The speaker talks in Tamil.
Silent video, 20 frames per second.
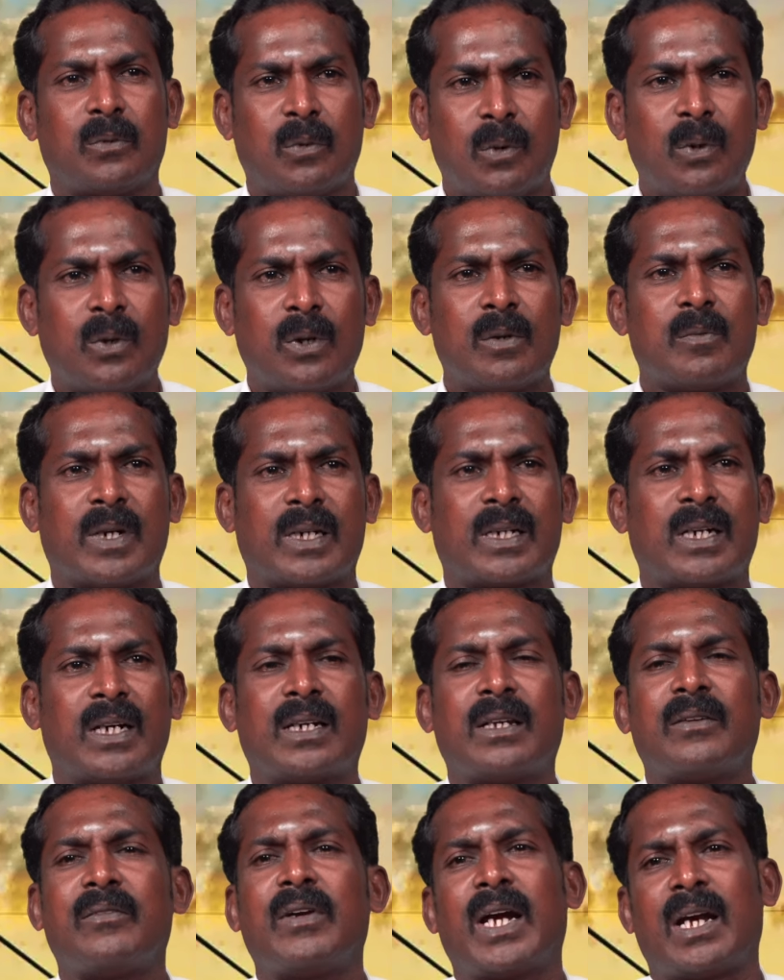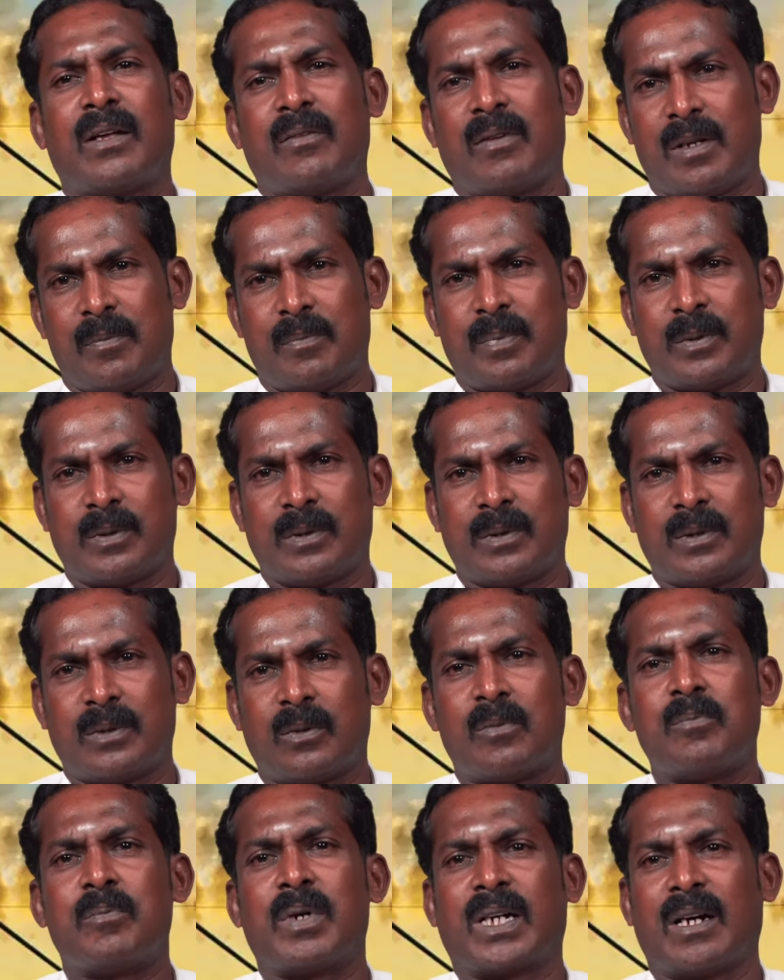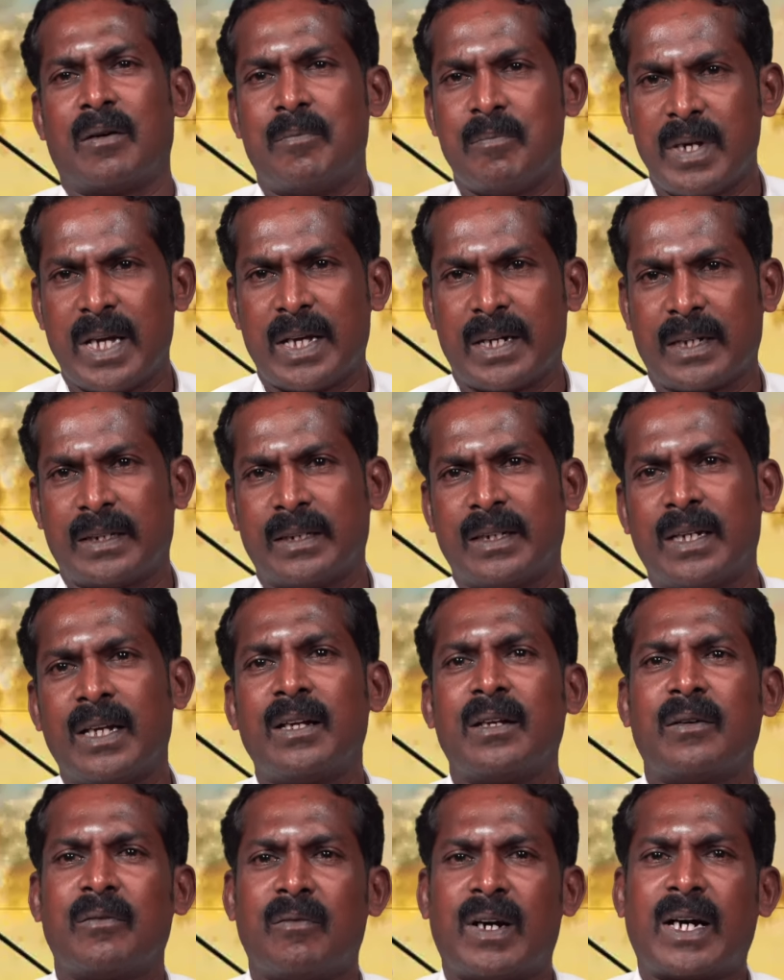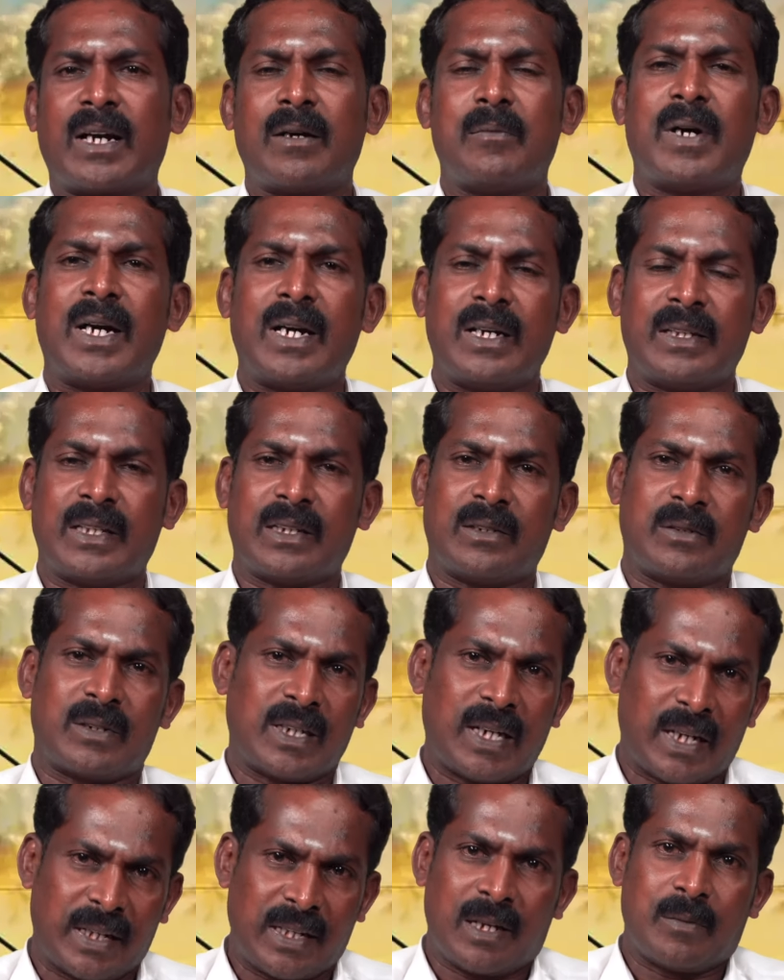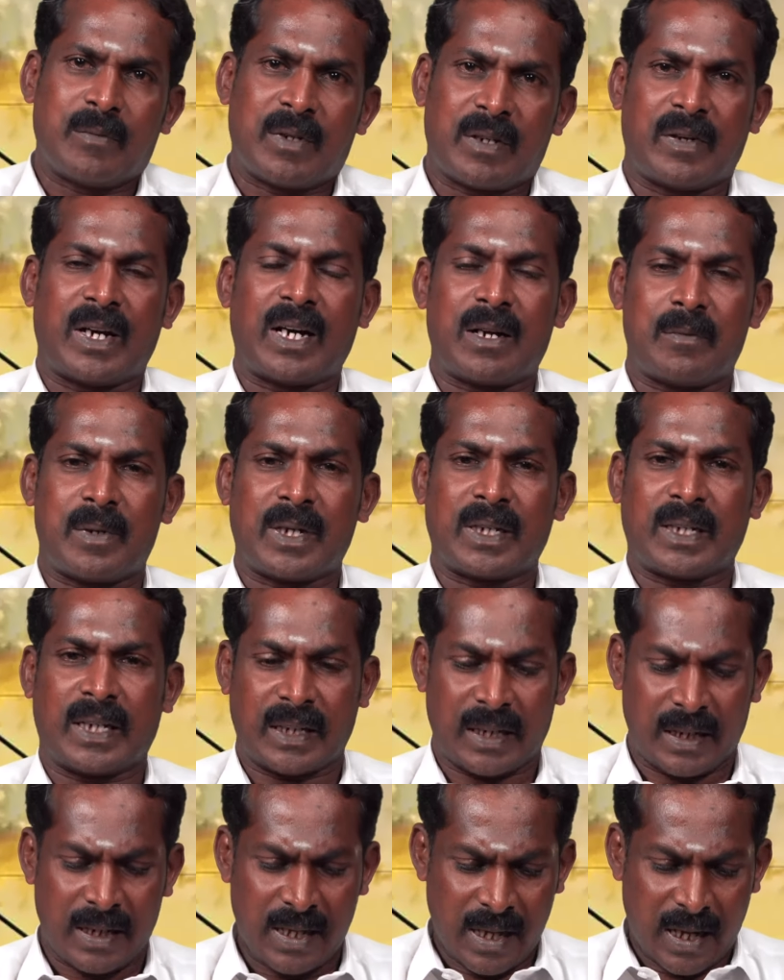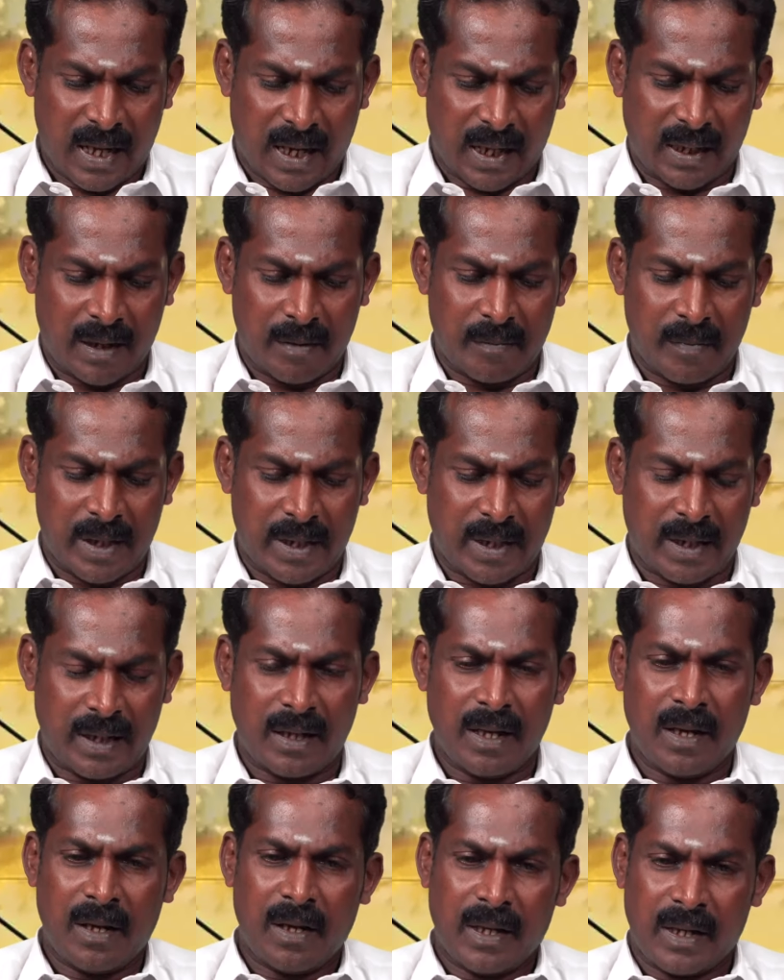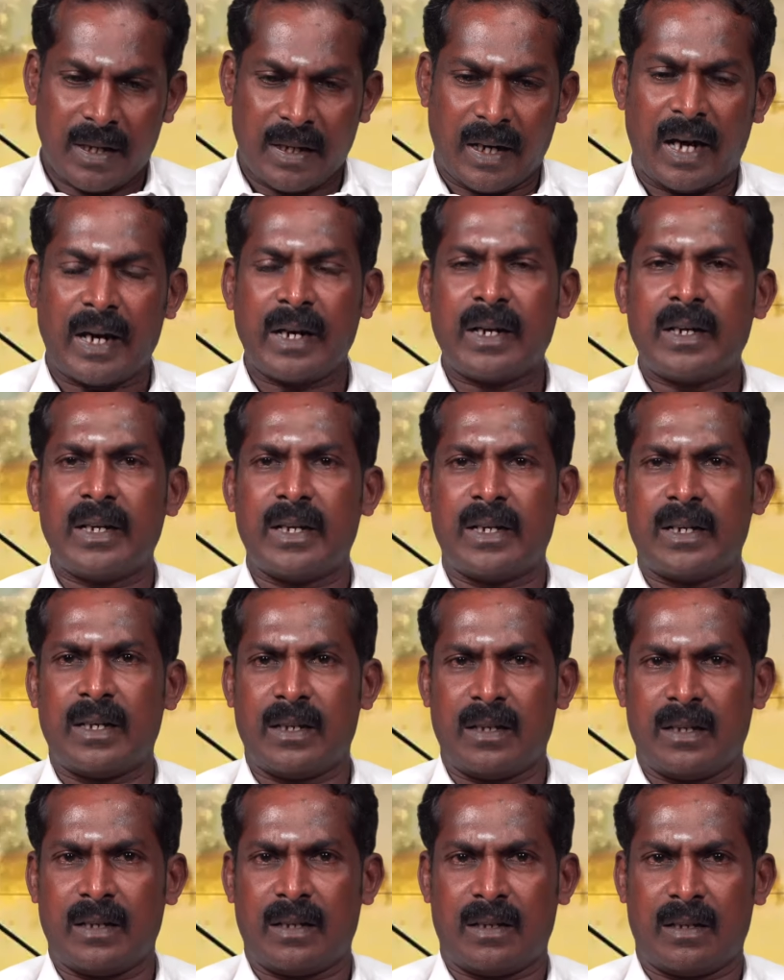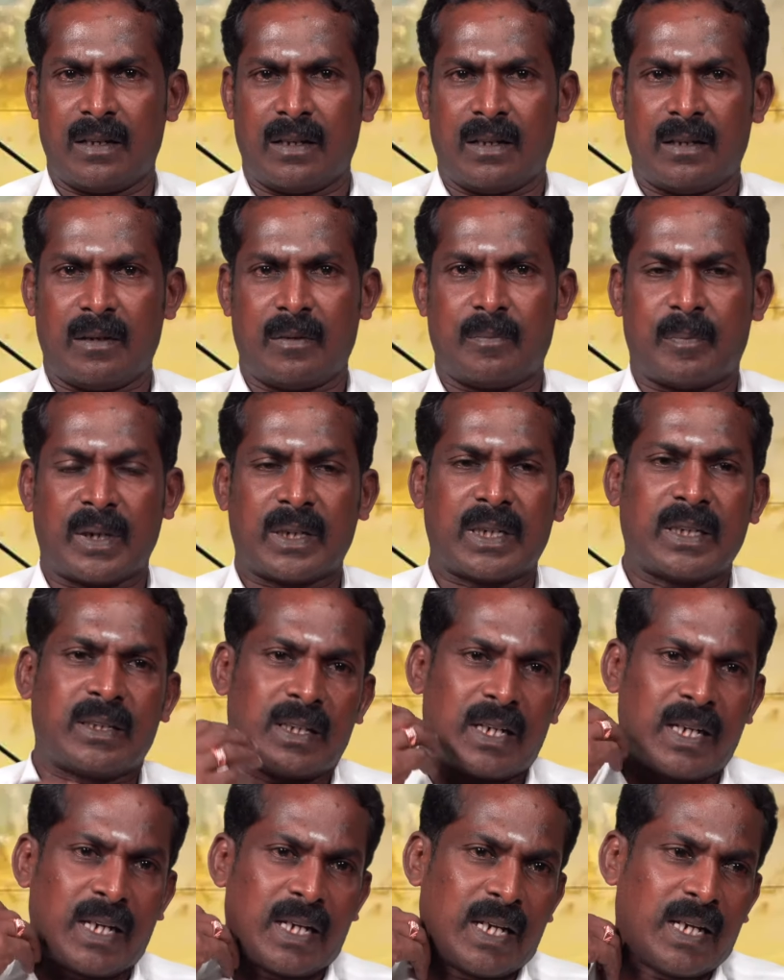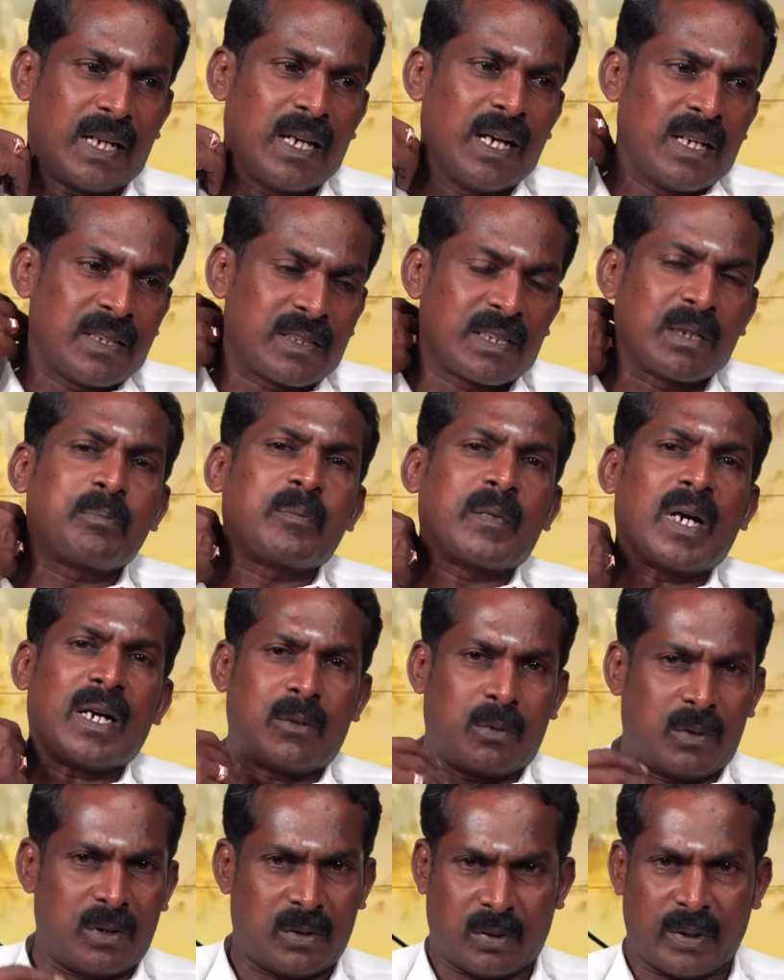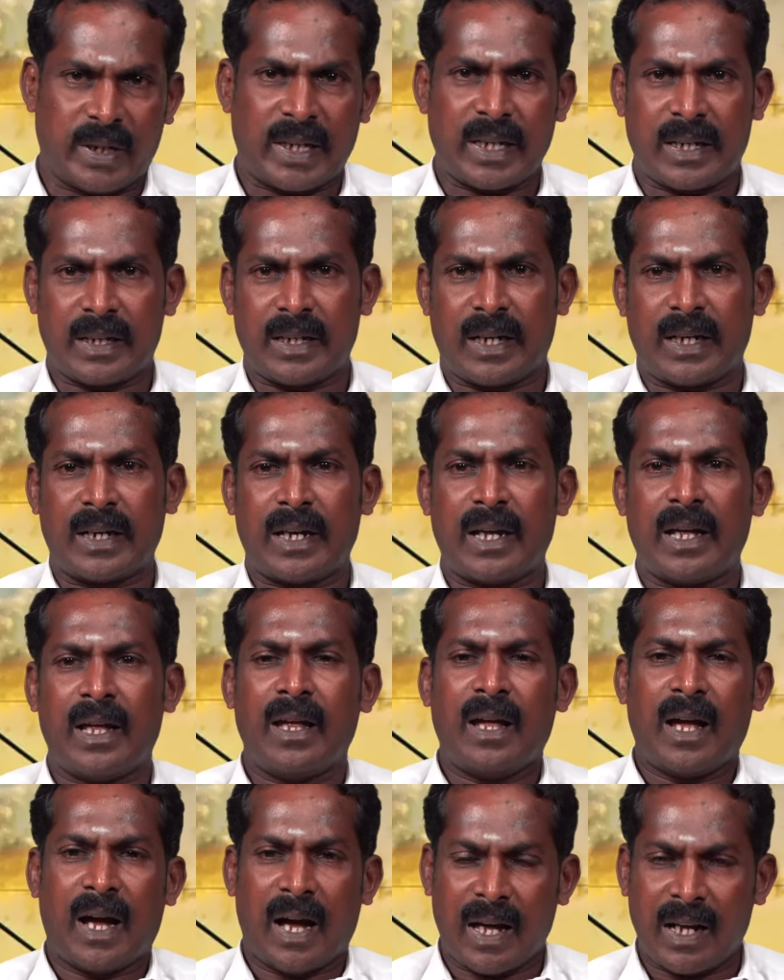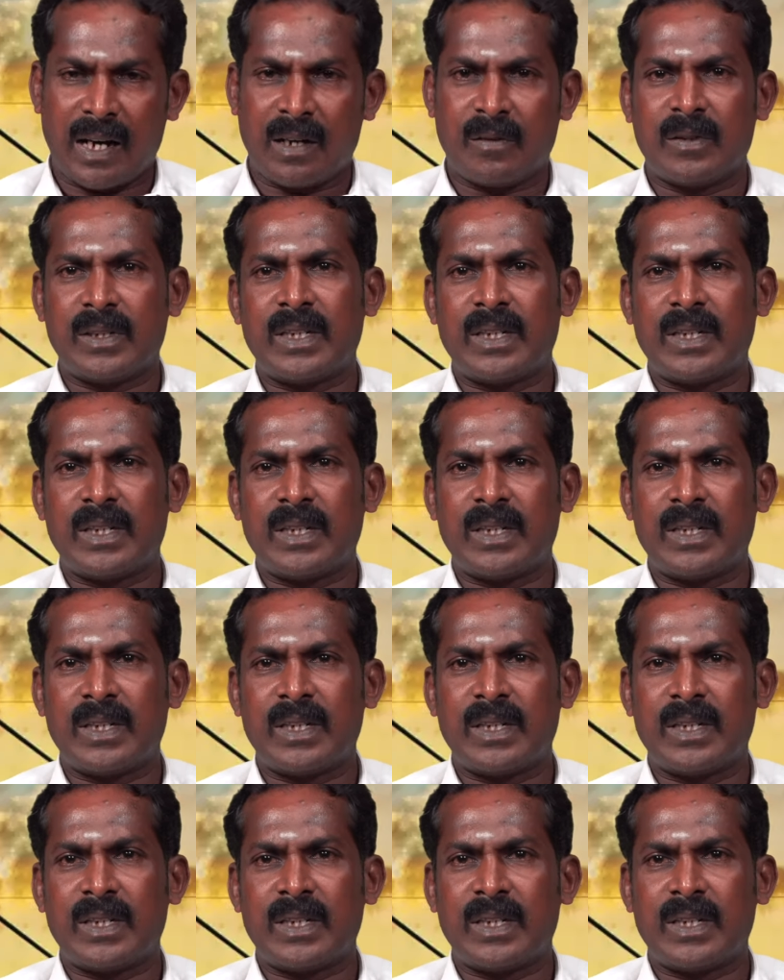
உள்ளூர் மக்களுக்கு வேலைவாய்ப்பு ரொம்ப கம்மியாக இருக்குது வட மாநிலத்துக்கவங்க அதிகமாக வேலை பார்க்காங்க அதே மாதிரி நாங்குநேரி பக்கத்தில் சிப்காட் ஒன்று தொடங்கியிருக்காங்க அதில்